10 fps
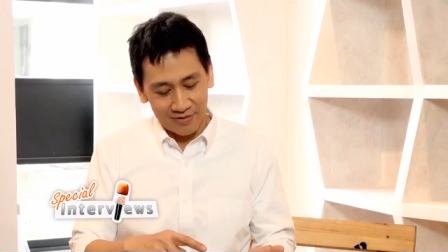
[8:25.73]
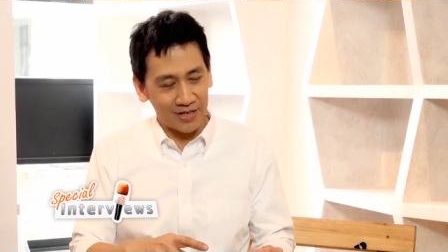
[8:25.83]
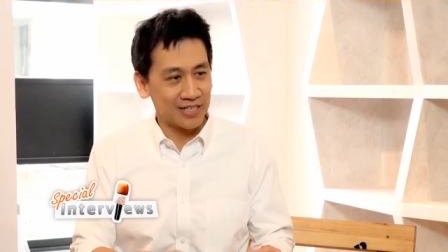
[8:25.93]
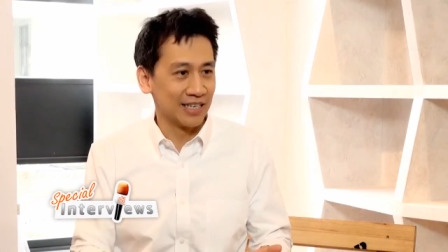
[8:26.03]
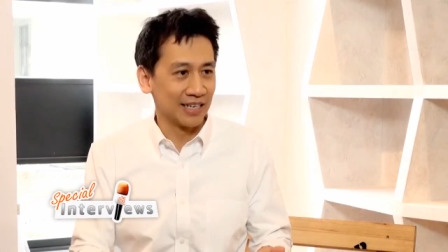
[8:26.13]

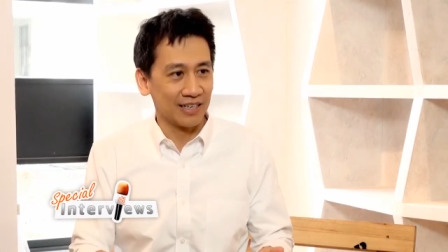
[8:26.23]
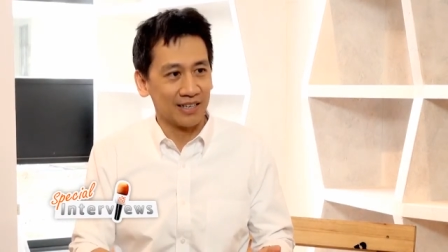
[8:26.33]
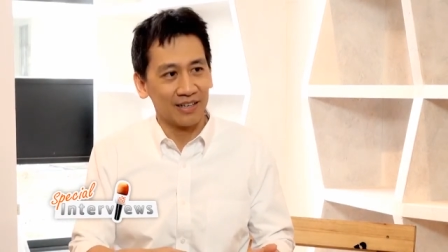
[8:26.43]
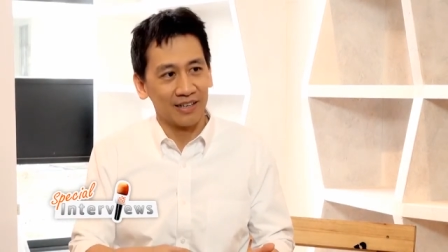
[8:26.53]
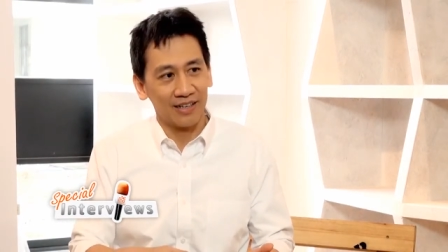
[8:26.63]
ฟิสิกส์
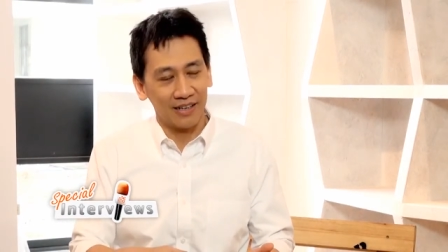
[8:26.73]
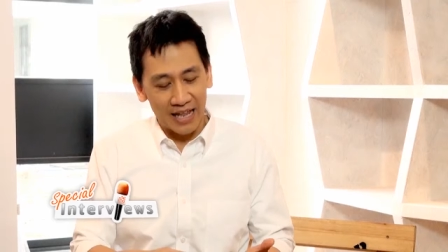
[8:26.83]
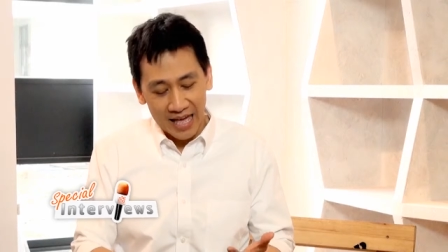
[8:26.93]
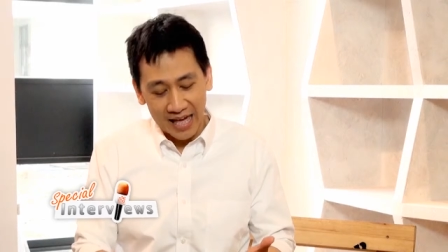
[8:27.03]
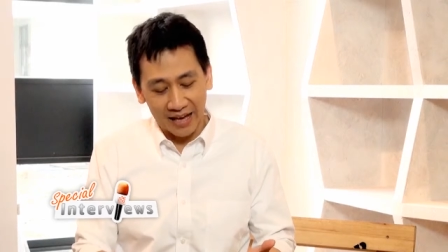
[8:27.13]

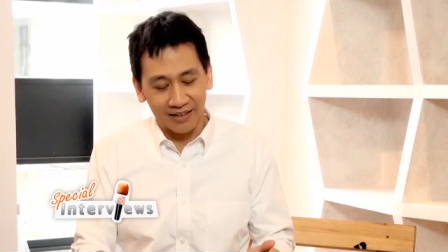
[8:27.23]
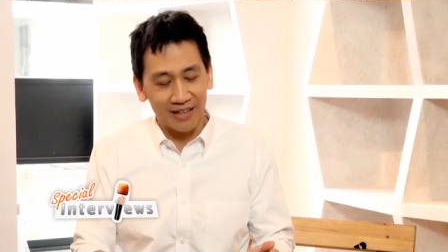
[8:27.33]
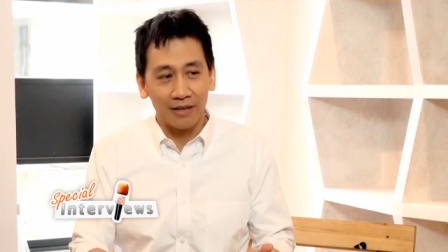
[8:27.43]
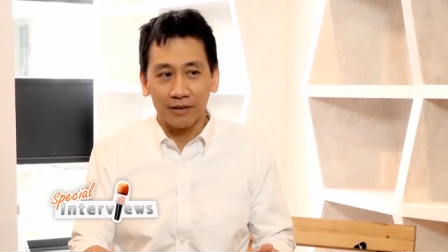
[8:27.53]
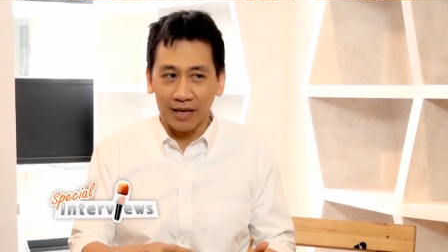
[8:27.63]
เลข
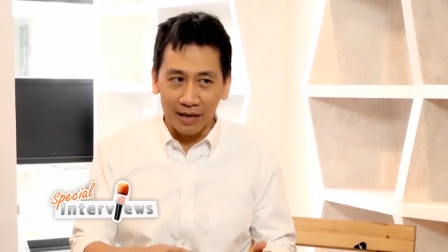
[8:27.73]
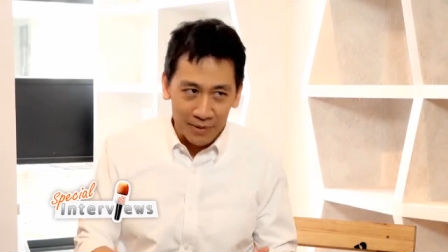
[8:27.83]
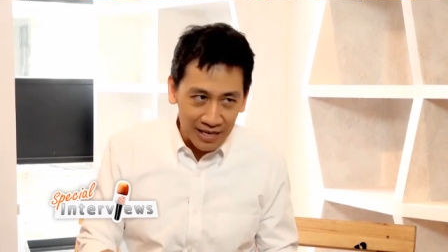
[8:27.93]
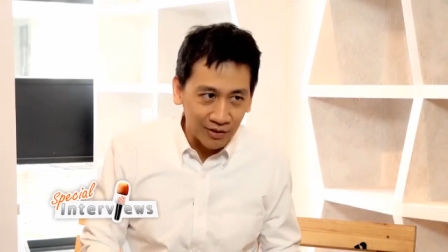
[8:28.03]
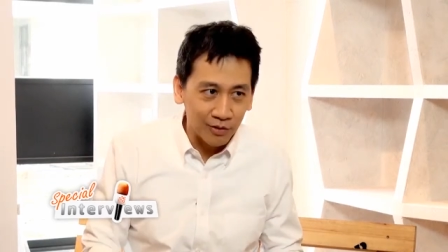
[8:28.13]
เค
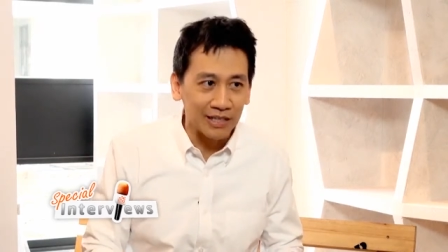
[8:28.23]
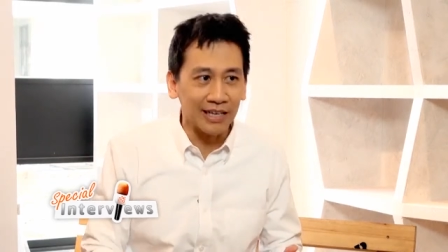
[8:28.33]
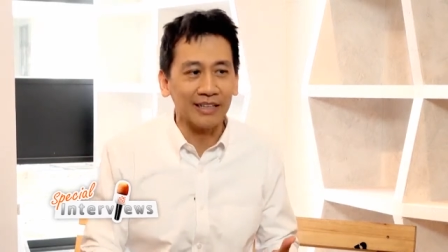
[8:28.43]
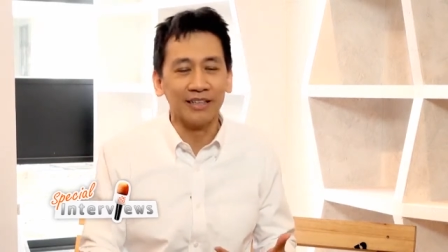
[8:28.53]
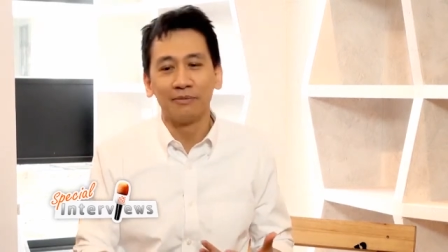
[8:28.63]
มีต้อง
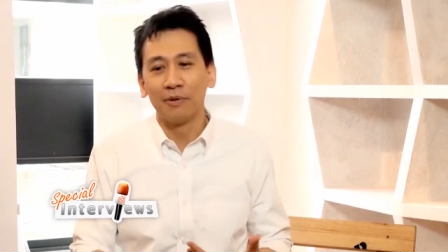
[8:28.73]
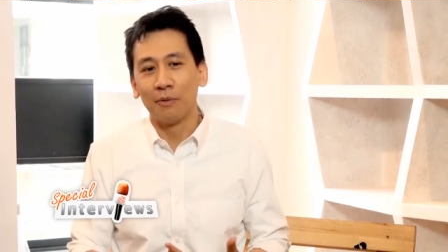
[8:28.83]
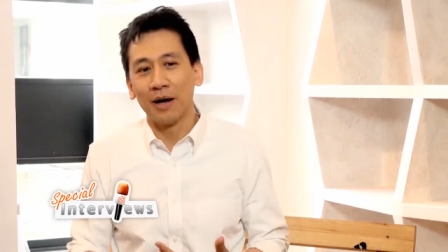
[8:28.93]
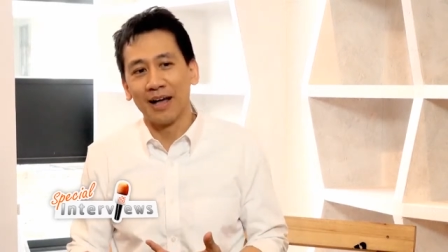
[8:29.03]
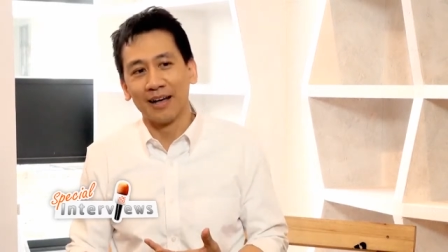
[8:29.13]
เรียน เพ
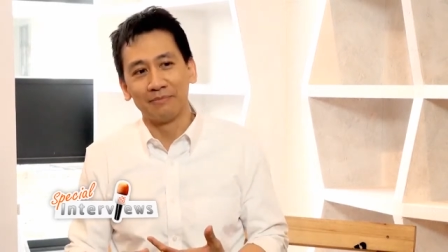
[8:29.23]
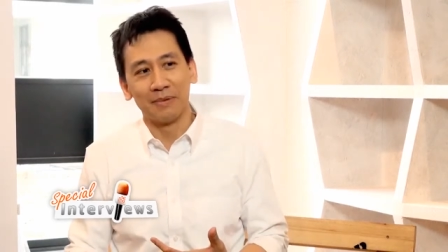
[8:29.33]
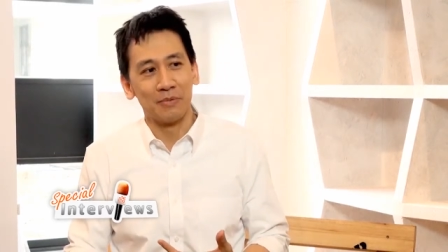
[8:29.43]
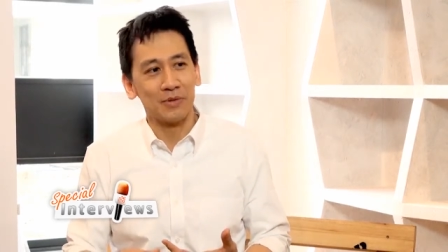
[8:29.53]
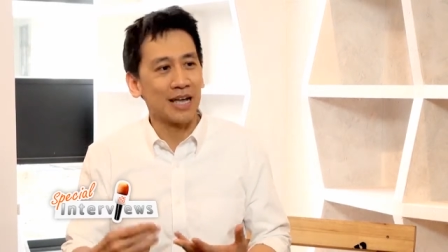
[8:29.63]
ราะว่า
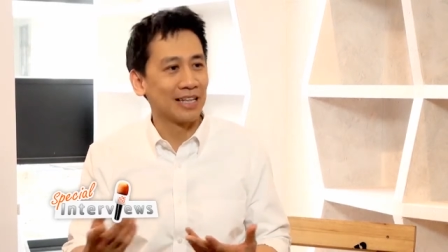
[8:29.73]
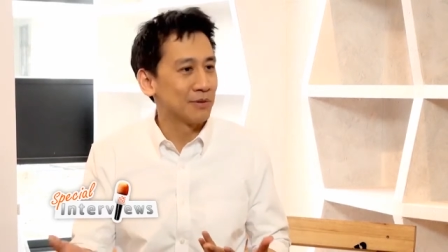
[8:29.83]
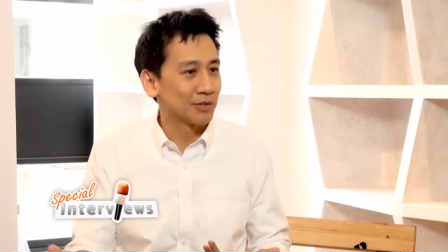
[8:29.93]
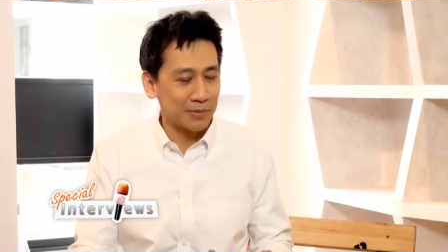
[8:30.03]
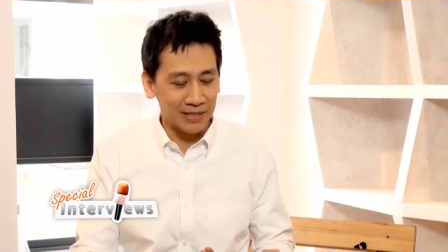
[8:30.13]
มันวิชา
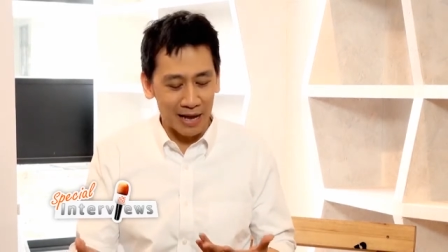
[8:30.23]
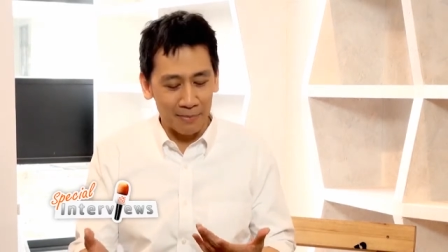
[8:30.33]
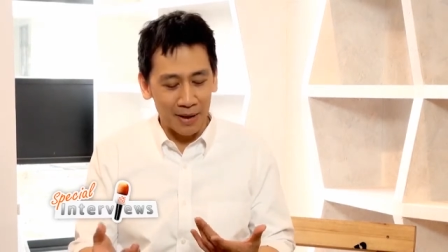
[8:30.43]
ที่ต้องใช้ภาษา